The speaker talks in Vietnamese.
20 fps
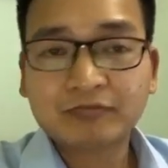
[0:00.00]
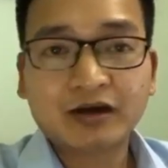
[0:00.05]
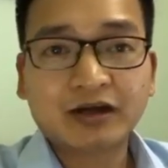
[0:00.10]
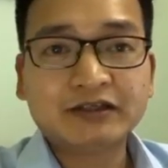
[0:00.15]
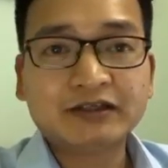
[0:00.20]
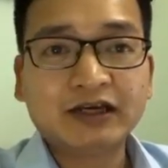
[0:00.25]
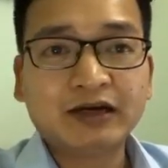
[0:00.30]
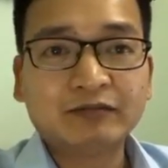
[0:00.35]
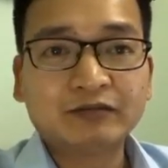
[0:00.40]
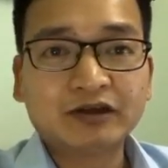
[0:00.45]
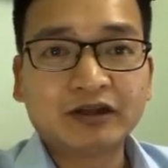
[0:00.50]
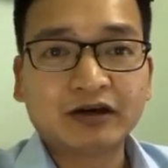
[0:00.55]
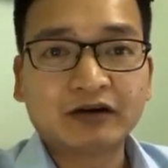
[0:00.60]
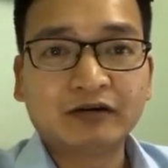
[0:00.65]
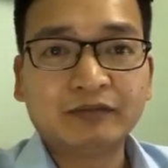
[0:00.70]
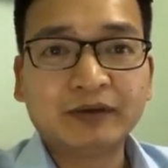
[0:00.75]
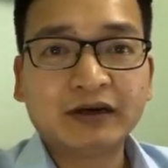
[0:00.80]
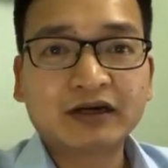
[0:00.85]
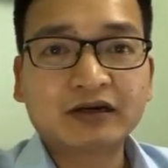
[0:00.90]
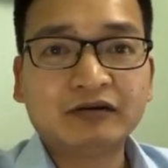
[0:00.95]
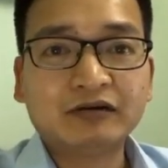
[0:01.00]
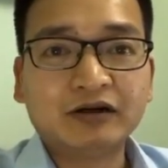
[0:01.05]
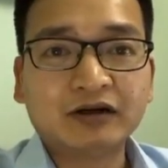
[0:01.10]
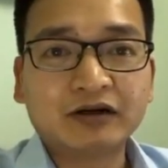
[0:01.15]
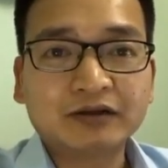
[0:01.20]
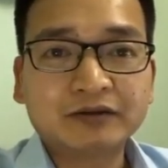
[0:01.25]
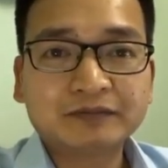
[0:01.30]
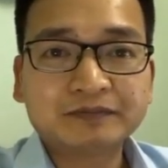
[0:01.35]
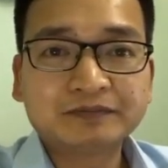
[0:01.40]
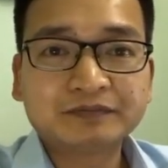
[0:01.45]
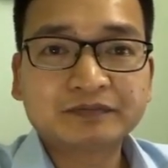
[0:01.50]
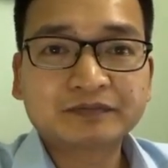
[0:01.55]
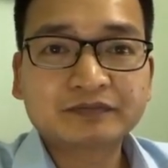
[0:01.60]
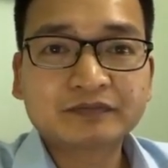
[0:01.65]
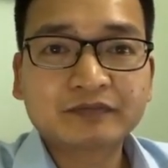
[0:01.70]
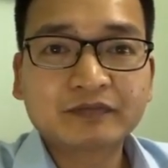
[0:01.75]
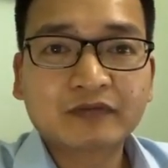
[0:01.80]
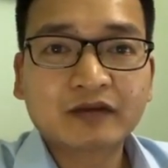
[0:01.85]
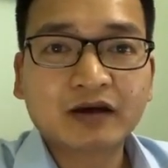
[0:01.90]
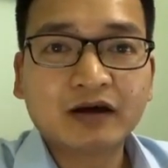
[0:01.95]
anh chị em có thể comment câu hỏi
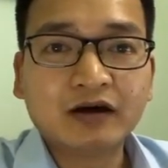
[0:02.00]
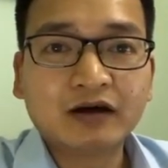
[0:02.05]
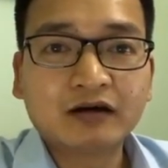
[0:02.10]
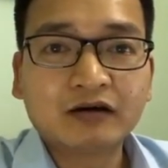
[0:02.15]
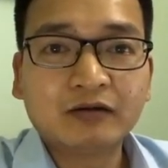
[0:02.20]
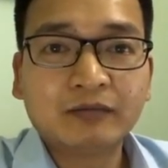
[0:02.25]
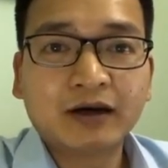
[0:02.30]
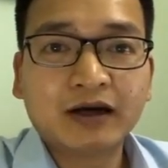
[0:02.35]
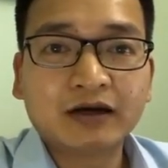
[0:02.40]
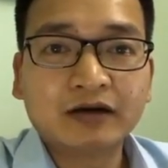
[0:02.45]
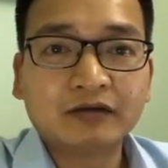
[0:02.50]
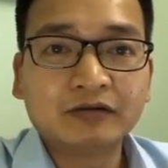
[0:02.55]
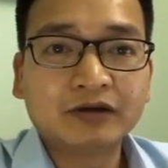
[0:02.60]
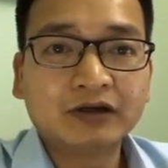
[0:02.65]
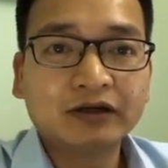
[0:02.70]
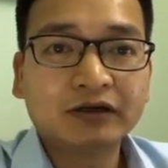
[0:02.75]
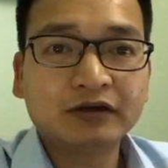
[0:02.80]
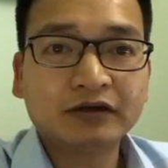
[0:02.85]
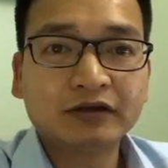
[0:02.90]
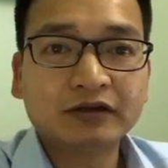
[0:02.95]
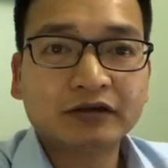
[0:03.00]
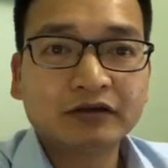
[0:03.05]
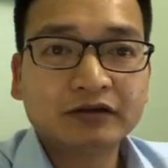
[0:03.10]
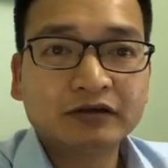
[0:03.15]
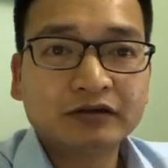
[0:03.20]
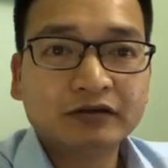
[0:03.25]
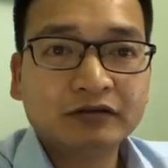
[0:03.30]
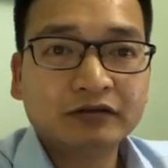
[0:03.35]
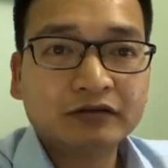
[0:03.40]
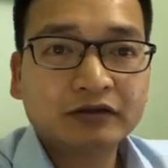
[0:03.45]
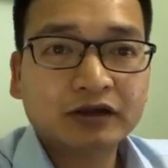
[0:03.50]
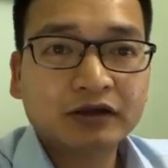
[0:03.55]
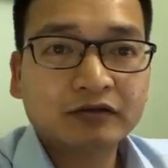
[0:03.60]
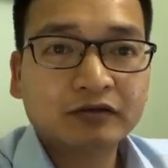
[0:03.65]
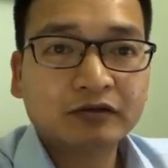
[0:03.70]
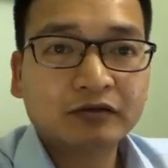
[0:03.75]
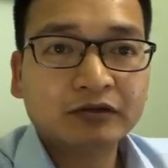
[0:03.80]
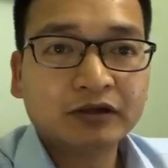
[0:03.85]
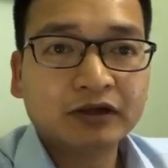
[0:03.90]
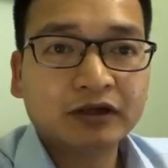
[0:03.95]
à, có bạn đầu tiên ở ờ, từ Ô, sao
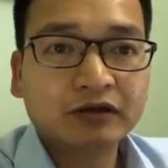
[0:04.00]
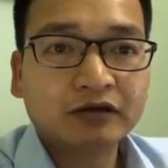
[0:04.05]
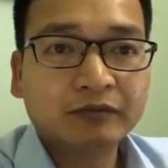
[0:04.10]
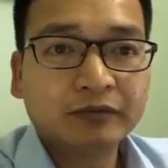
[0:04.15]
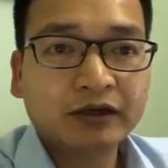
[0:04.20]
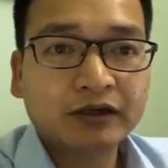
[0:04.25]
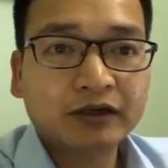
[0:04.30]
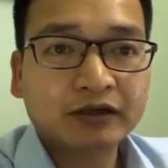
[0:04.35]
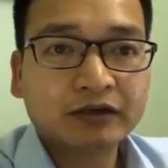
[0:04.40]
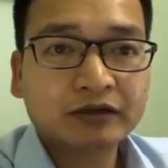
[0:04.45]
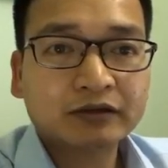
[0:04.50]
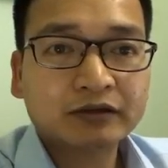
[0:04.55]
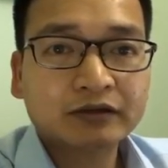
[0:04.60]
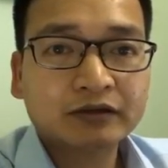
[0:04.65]
tôi không nhìn thấy comment nhỉ